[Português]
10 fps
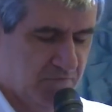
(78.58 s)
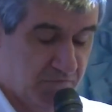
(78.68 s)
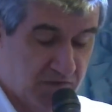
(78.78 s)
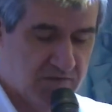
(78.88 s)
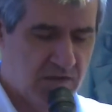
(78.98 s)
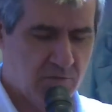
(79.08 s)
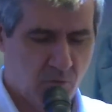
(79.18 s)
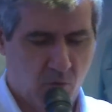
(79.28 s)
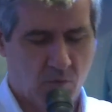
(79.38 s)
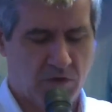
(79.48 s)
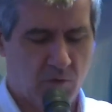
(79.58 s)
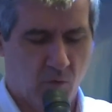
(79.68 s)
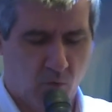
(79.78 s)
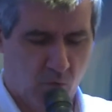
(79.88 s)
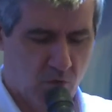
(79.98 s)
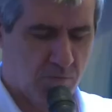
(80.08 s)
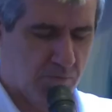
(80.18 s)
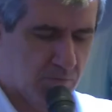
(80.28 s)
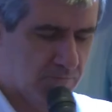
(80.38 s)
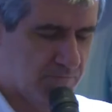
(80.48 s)
fazendo com que o
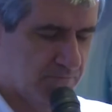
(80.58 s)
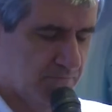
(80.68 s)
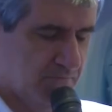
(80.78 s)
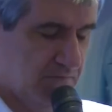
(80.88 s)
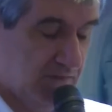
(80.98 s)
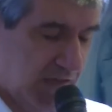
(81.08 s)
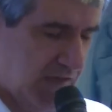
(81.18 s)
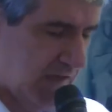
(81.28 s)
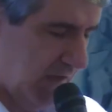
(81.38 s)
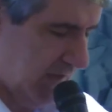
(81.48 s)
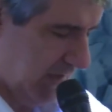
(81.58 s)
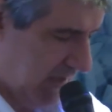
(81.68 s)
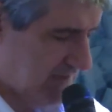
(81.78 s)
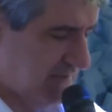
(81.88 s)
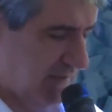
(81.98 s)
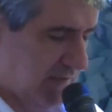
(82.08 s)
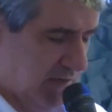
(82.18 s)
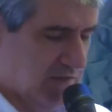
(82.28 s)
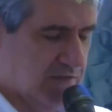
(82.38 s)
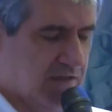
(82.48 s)
corpo tenha essa
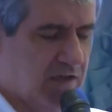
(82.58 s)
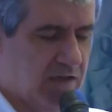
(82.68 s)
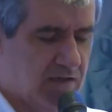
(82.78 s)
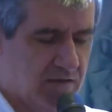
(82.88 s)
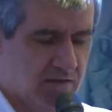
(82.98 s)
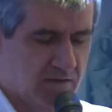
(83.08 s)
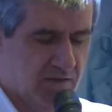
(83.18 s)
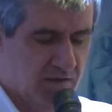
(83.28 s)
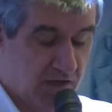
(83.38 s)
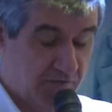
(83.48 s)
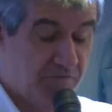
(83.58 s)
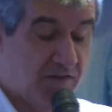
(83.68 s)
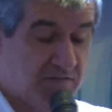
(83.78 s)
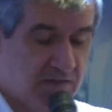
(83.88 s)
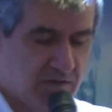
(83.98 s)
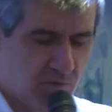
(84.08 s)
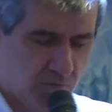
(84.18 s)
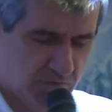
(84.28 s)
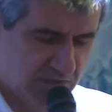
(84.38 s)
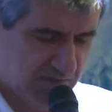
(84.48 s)
energia a fazer
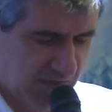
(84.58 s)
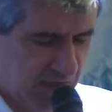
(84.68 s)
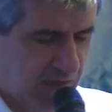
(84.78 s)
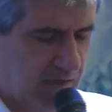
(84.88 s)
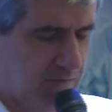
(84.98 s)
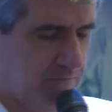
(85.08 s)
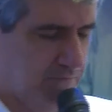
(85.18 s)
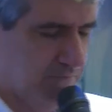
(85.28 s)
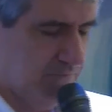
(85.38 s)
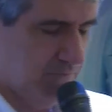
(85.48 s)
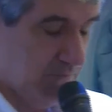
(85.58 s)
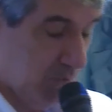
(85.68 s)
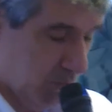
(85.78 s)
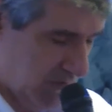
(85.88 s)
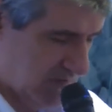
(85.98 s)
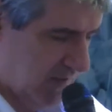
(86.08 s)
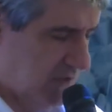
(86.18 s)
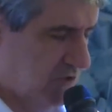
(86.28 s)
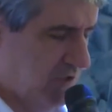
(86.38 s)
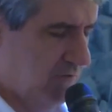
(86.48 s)
com que tenha um
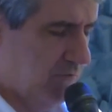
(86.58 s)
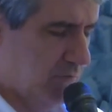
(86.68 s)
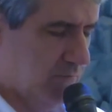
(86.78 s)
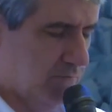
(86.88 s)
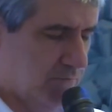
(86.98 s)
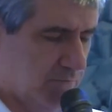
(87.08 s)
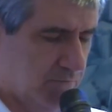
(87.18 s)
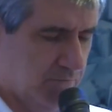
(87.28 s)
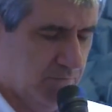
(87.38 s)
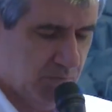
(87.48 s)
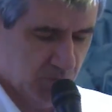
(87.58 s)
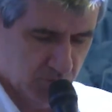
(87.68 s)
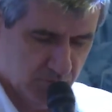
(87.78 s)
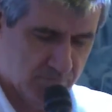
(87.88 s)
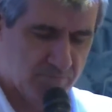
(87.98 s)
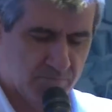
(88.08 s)
incentivo, um